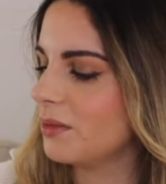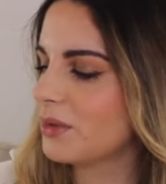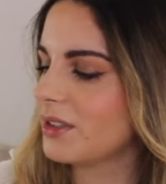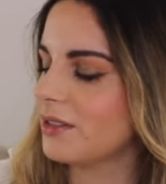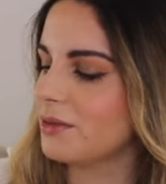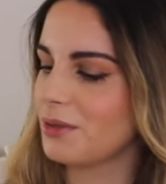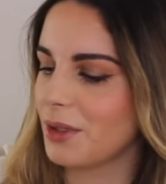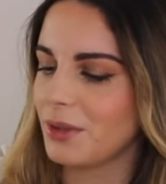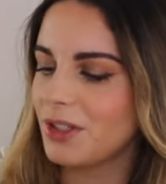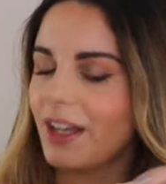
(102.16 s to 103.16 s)
portanto
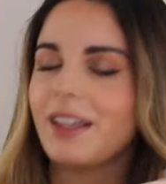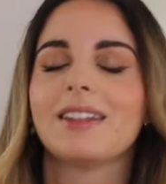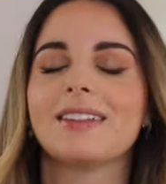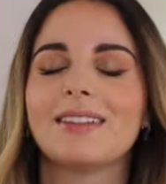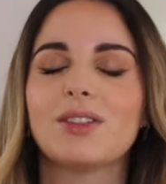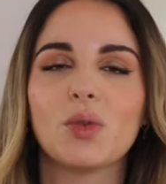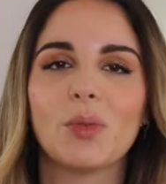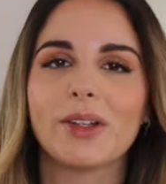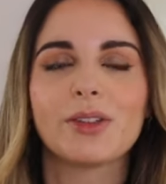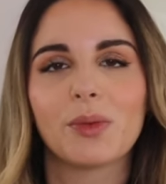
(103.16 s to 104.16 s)
eu achei
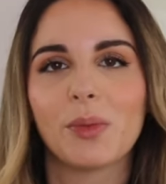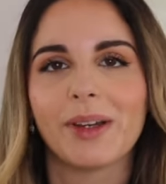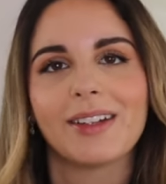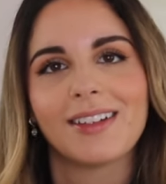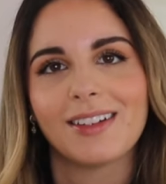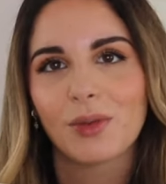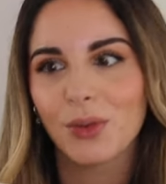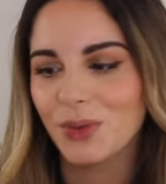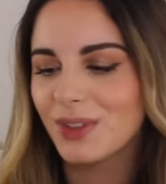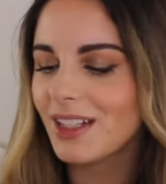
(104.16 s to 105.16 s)
super, super
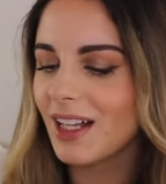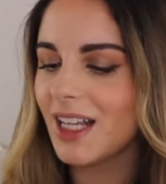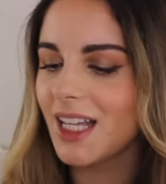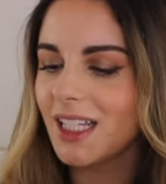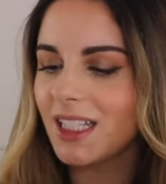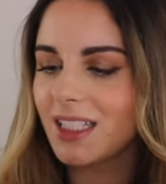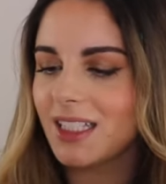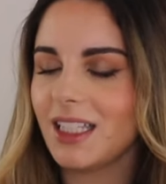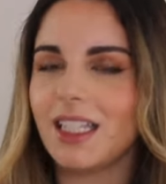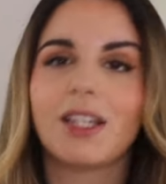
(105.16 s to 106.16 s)
cool.
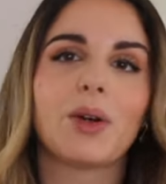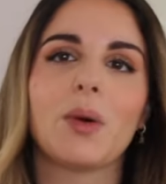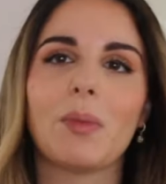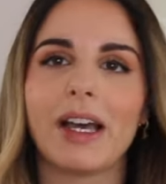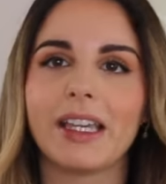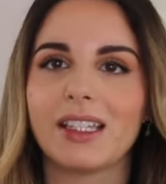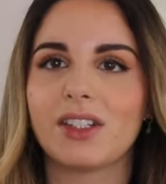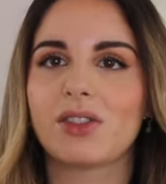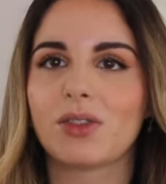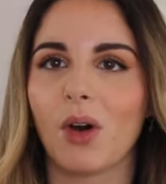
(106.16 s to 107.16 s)
E eu amei
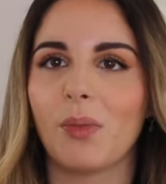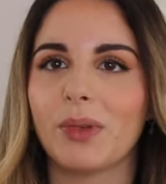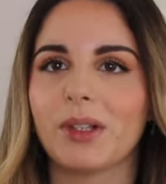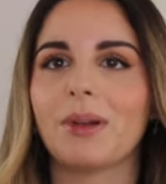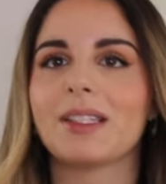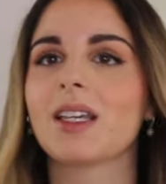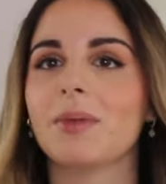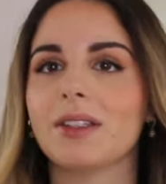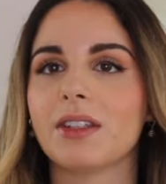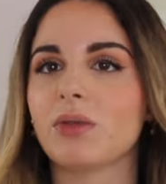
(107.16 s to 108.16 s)
este top, ele
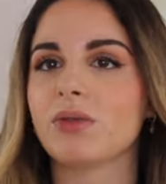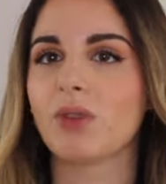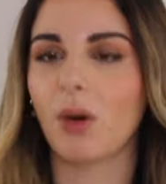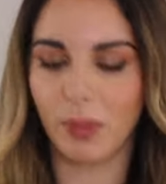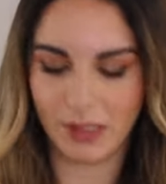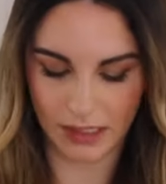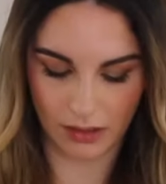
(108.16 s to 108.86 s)
basicamente é um top assim